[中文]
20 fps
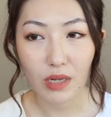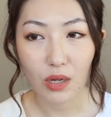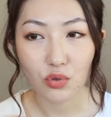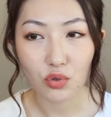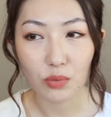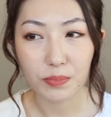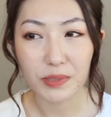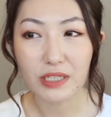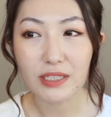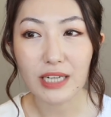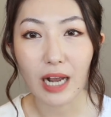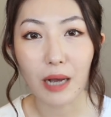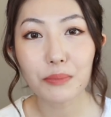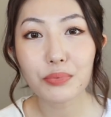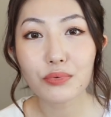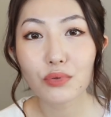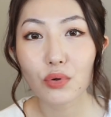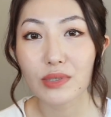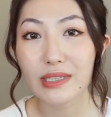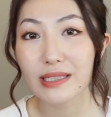就平常
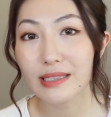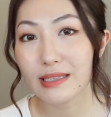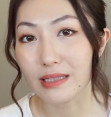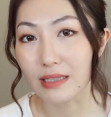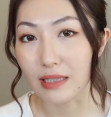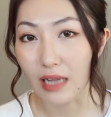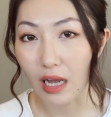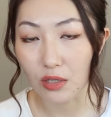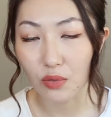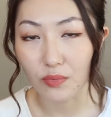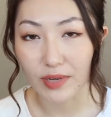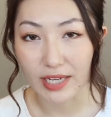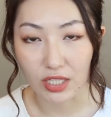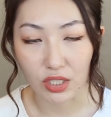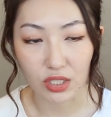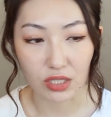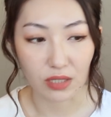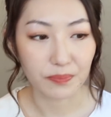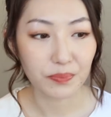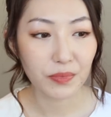不容易洗到的位
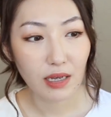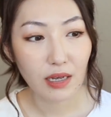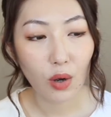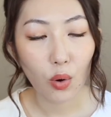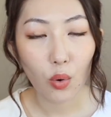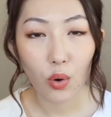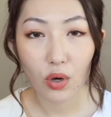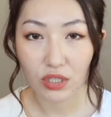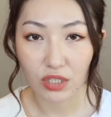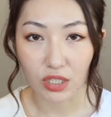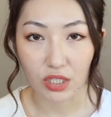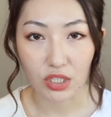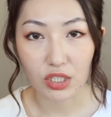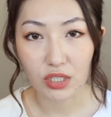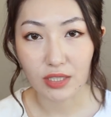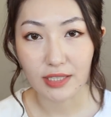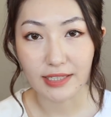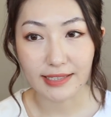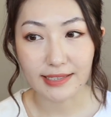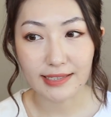置。或者
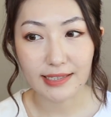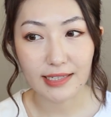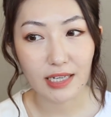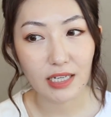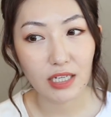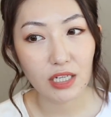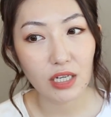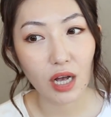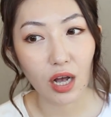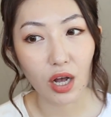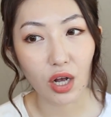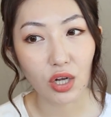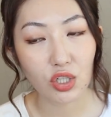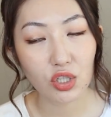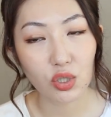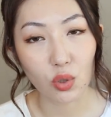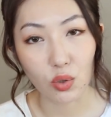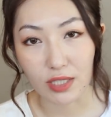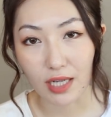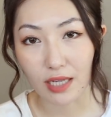是一些呃
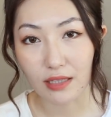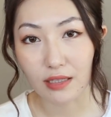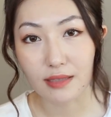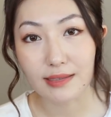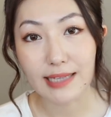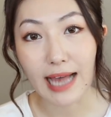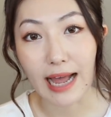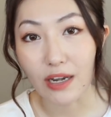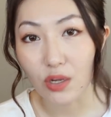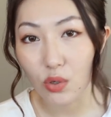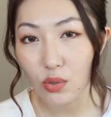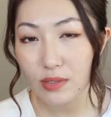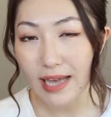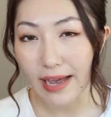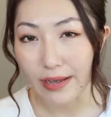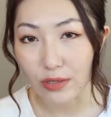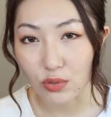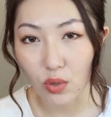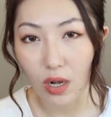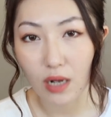手上的残留
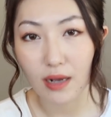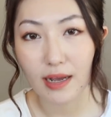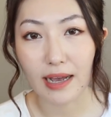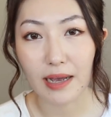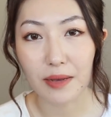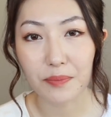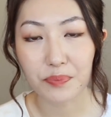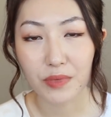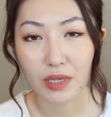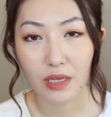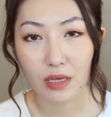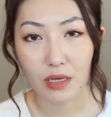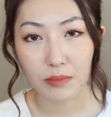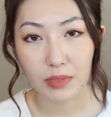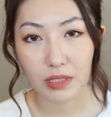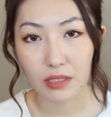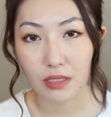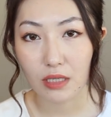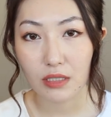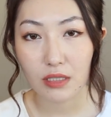彩妆啊，
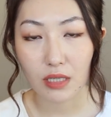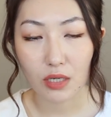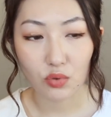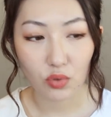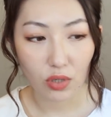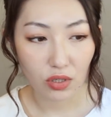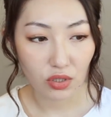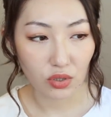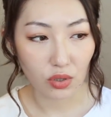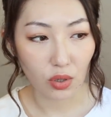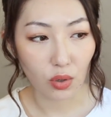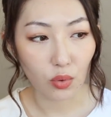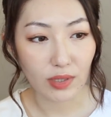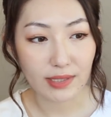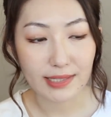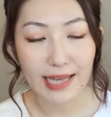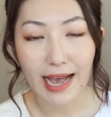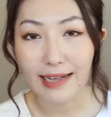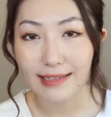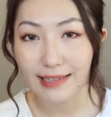平常上妆的时候
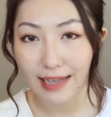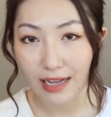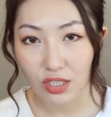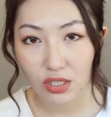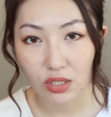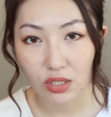会擦一擦